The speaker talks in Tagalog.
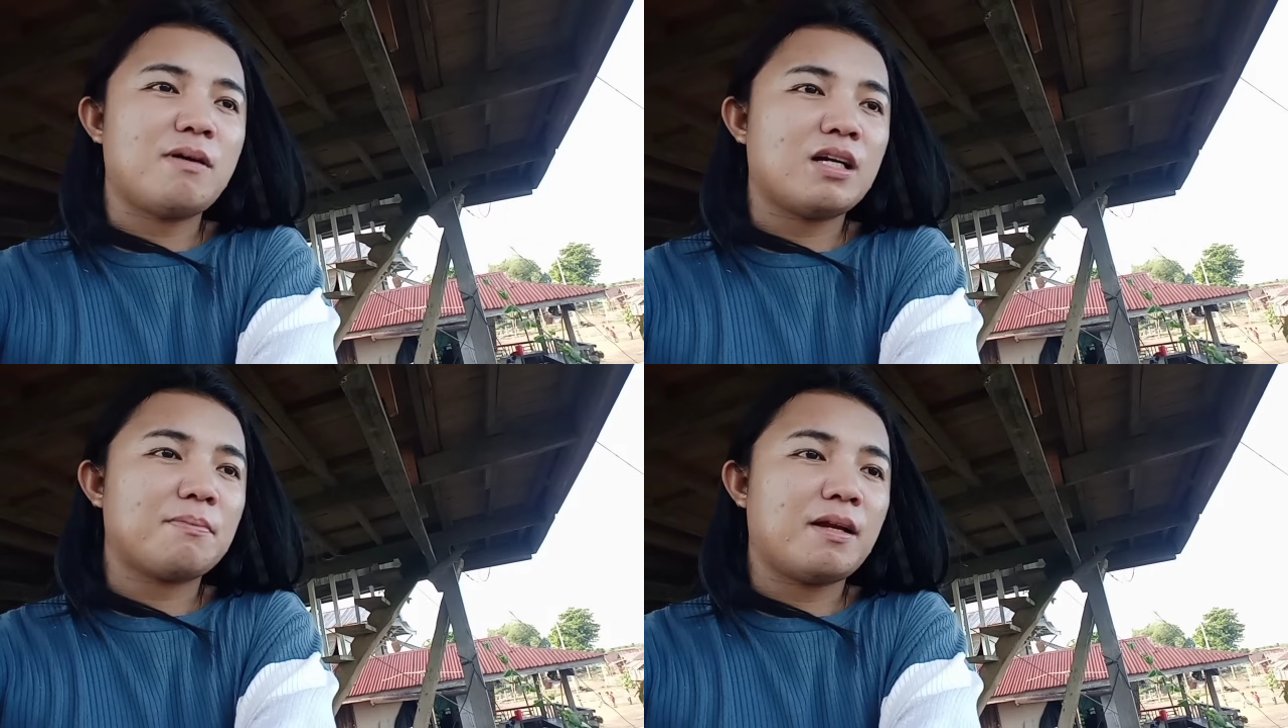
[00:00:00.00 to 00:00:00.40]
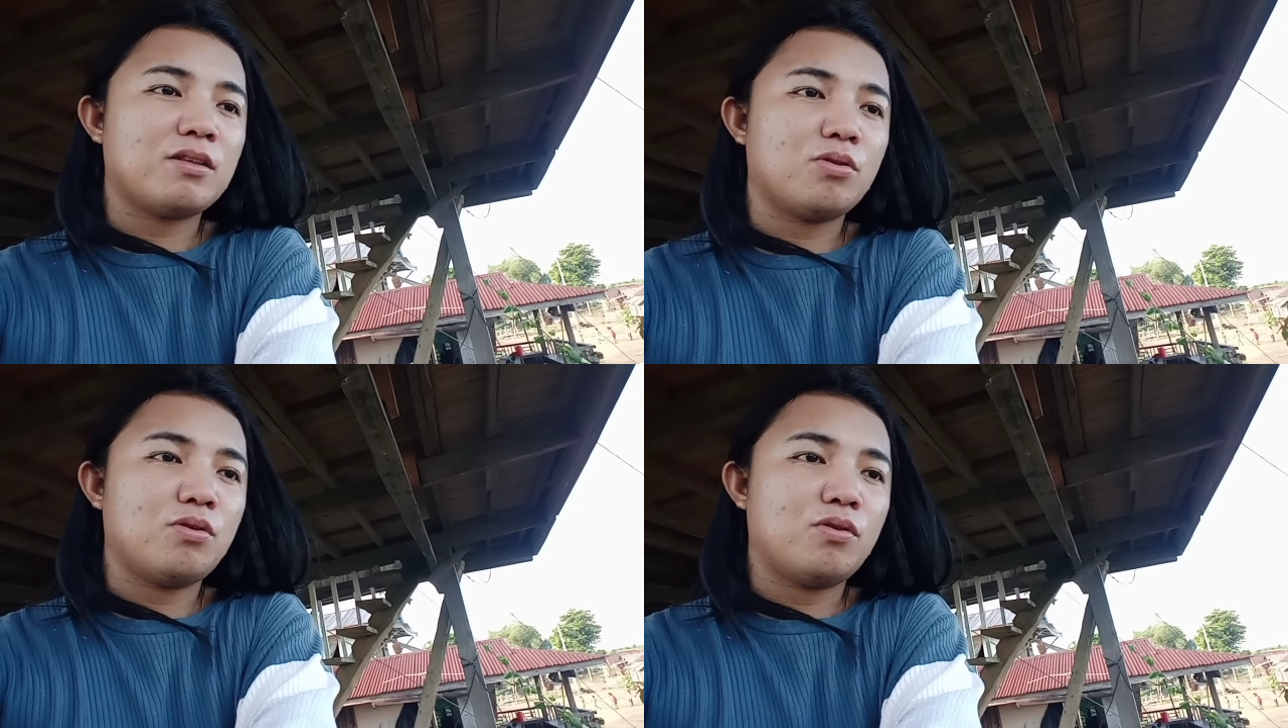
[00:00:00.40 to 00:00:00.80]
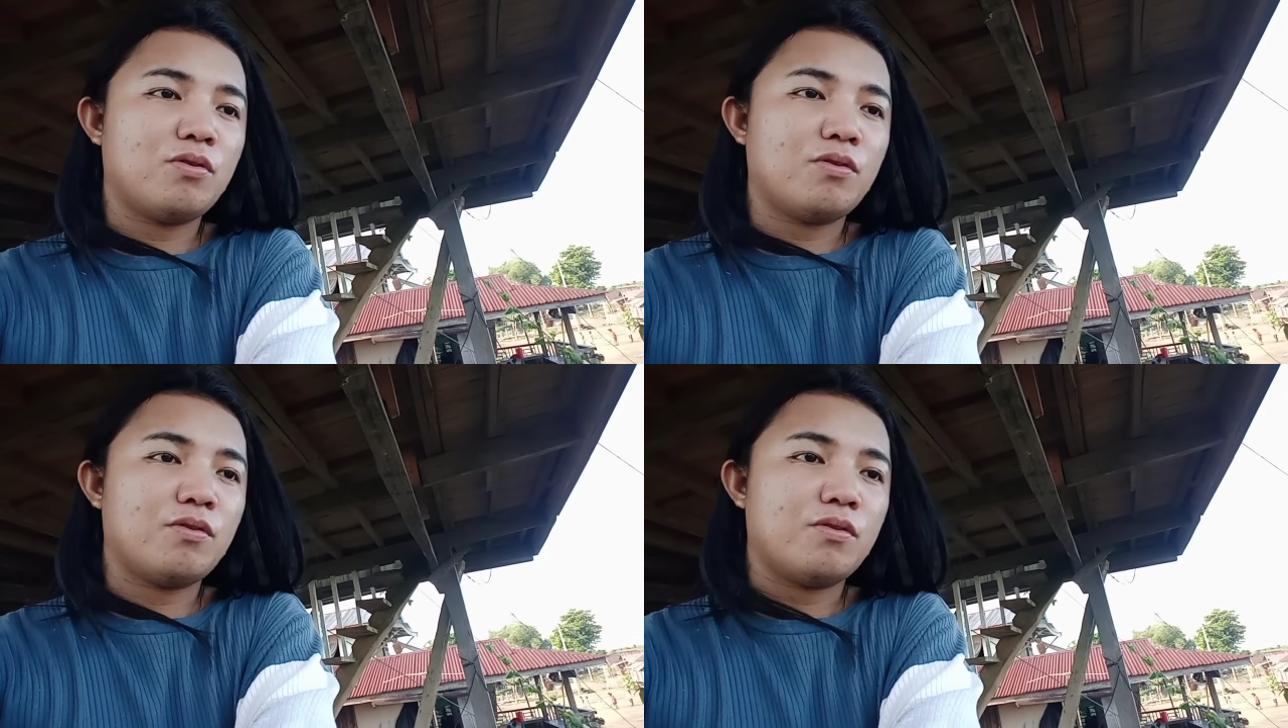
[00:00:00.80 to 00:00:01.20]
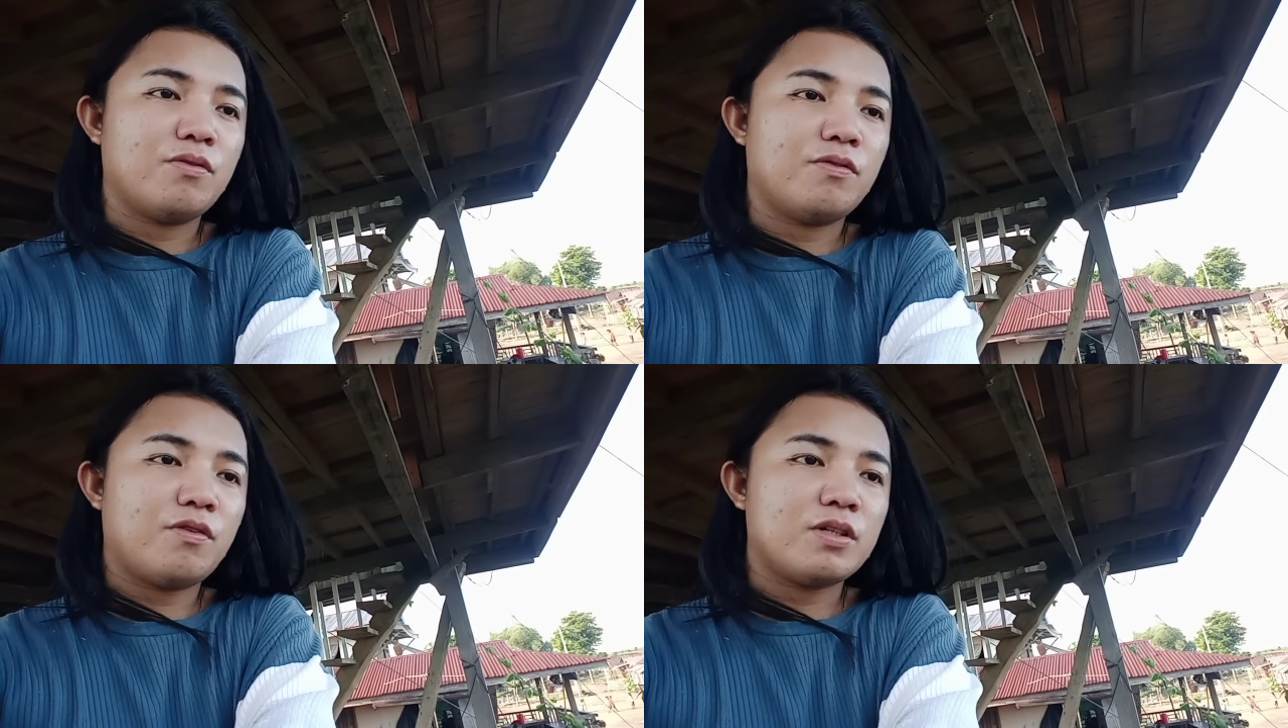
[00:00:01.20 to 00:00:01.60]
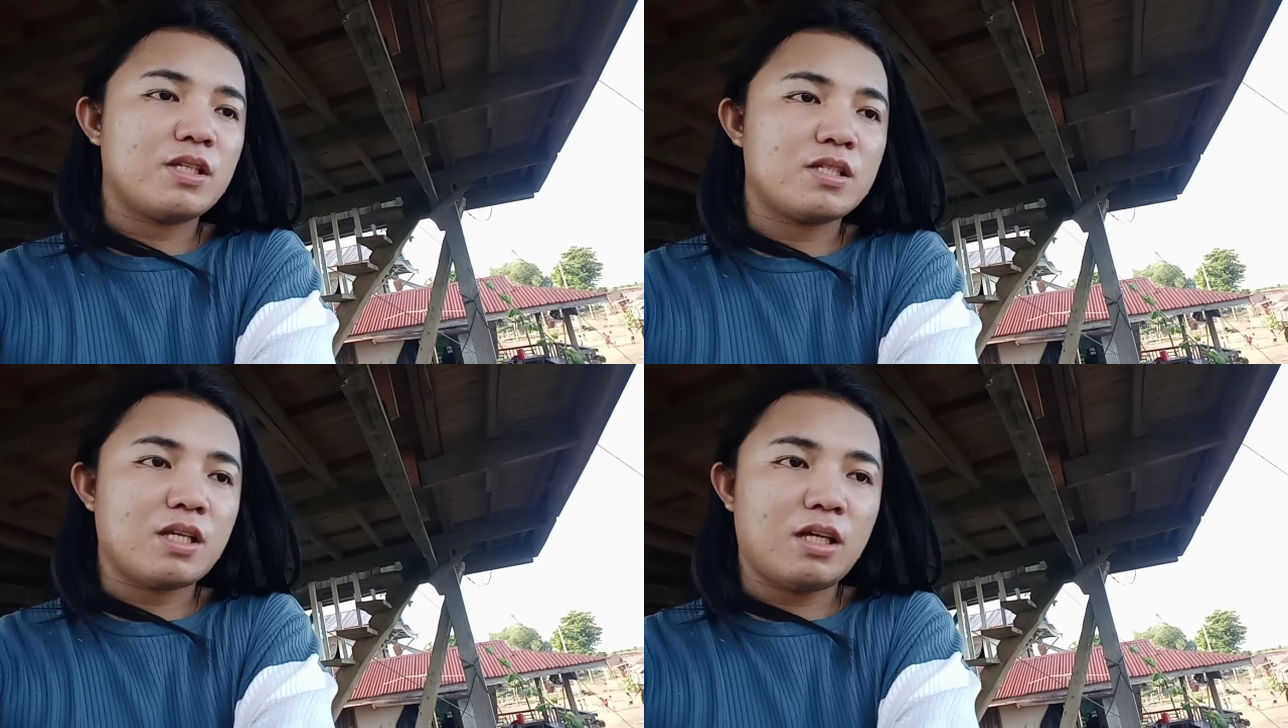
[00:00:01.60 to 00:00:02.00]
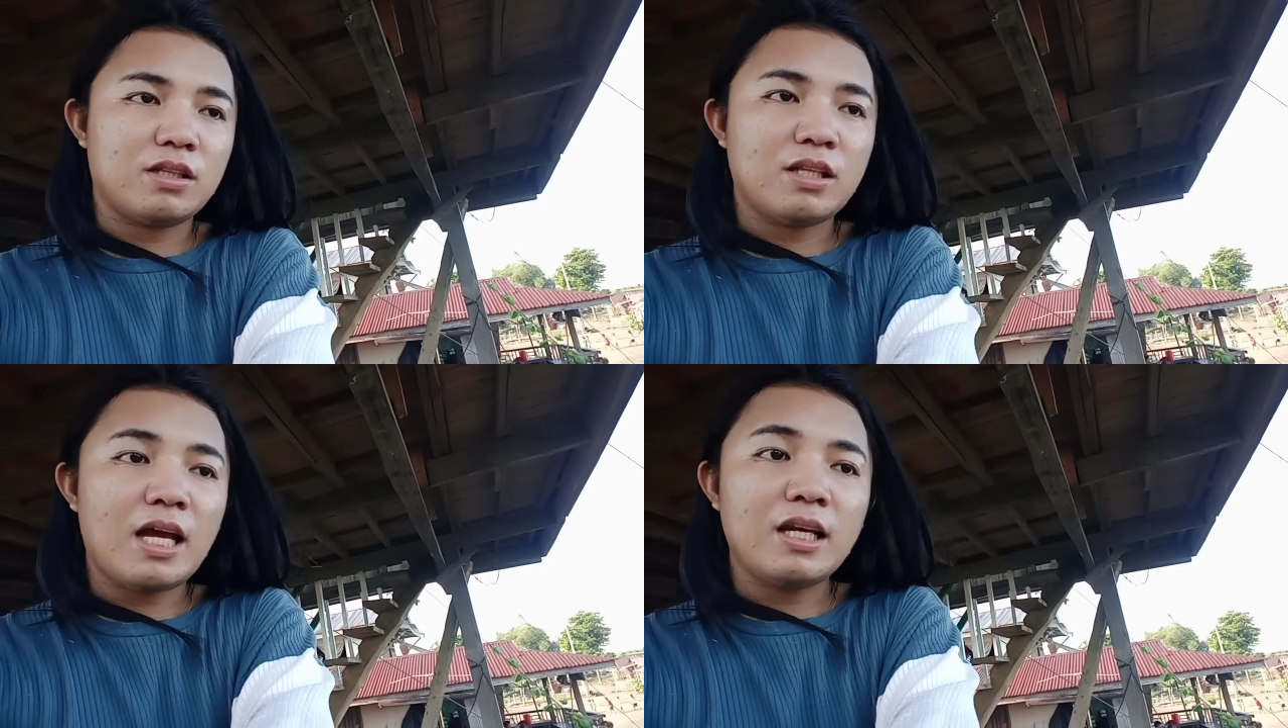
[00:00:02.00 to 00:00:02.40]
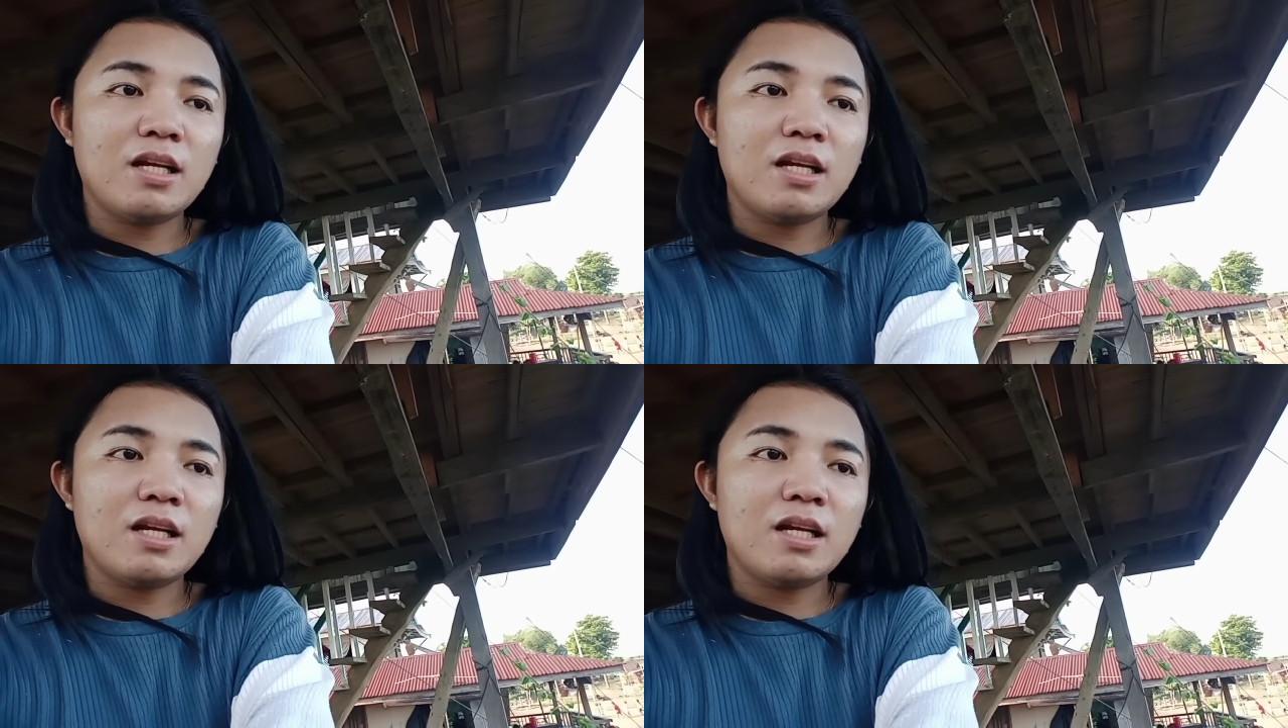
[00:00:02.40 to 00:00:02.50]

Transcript: bakit tayo 2, 4, 6, 8,